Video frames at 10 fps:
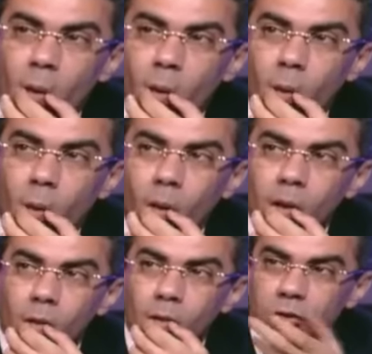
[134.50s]

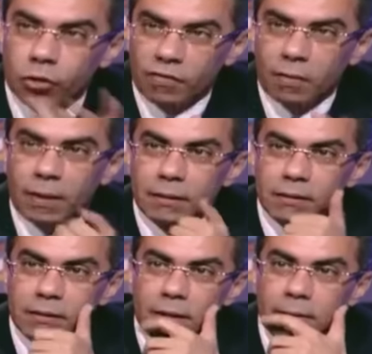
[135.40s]
وقلت له انت شايف البيان
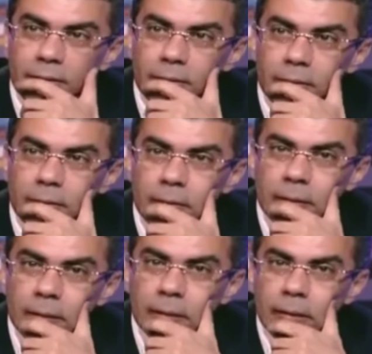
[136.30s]
ازاي
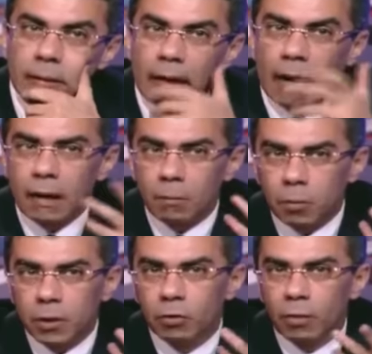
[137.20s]
قال لي
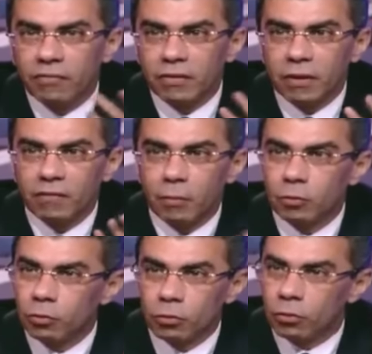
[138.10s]
ممكن يبقى فيه تفاهم
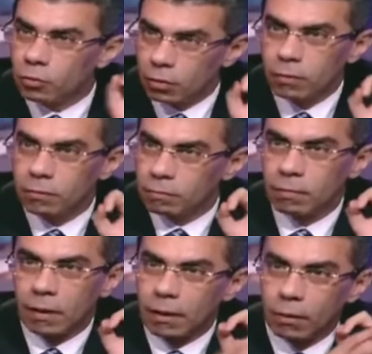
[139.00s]
قلت له
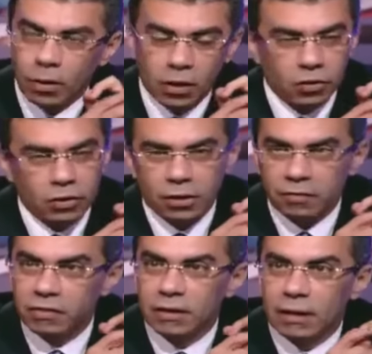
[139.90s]
انا وجهة نظري
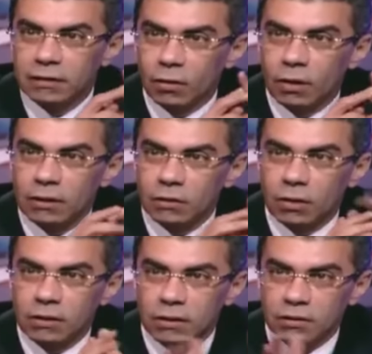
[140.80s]
فيه كذا وكذا
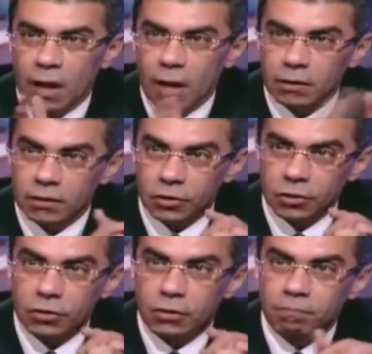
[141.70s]
وكذا انتهى هذا
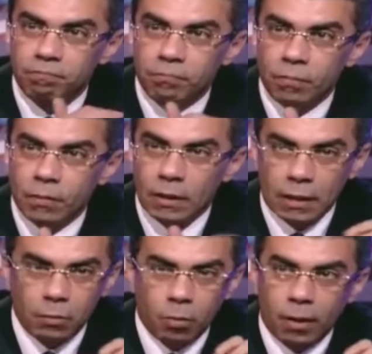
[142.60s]
النظام
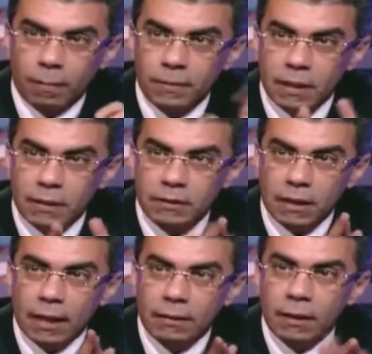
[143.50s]
يعني مبارك مسألة
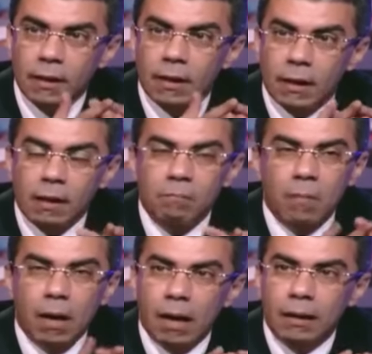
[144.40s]
ساعات
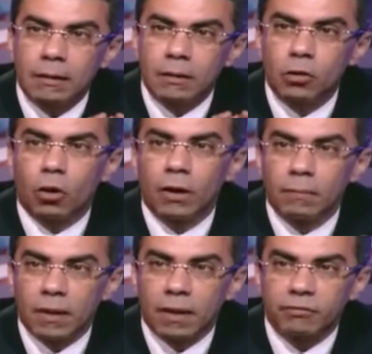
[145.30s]
إما أن يعلن
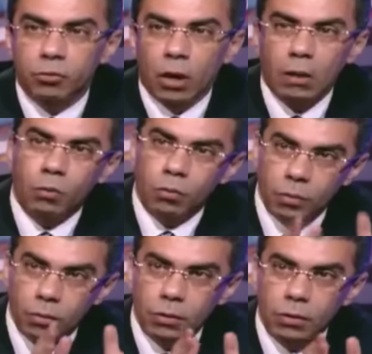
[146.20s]
بنفسه أو
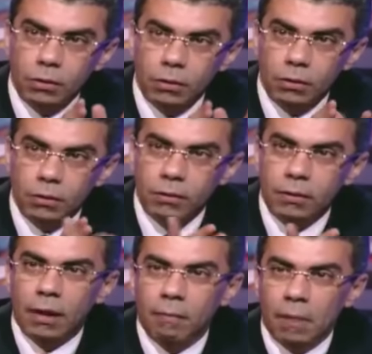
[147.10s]

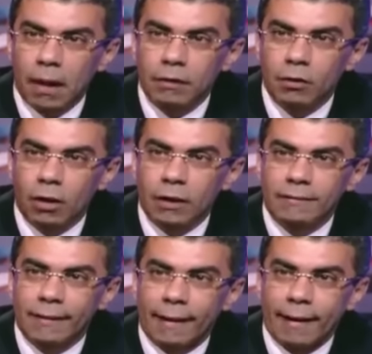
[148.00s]
يا إما أن يعلن
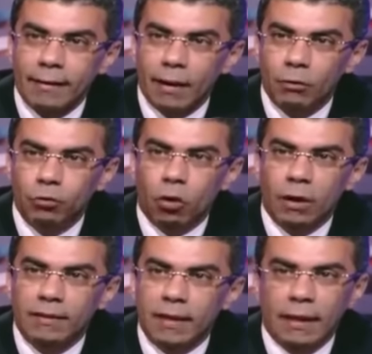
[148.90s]
تنحيه أو
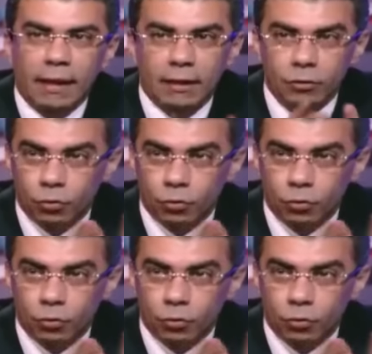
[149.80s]
تعلن تنحيته